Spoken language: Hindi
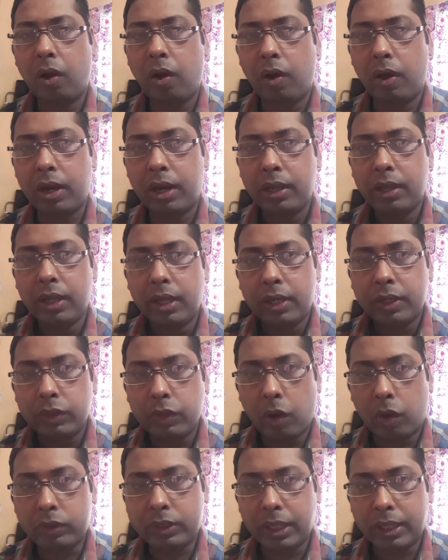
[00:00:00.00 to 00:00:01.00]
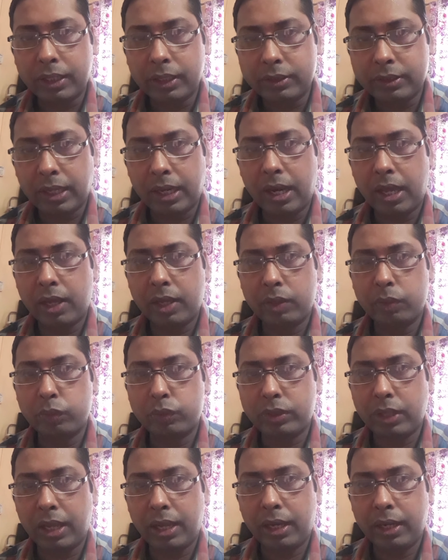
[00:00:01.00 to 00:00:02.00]
और डॉक्टर की सलाह
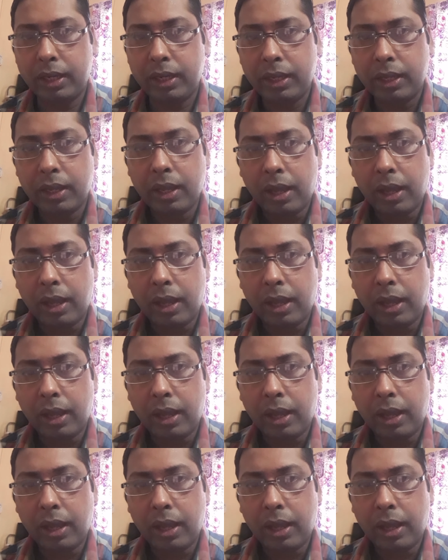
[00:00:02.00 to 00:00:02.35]
अनुसार ही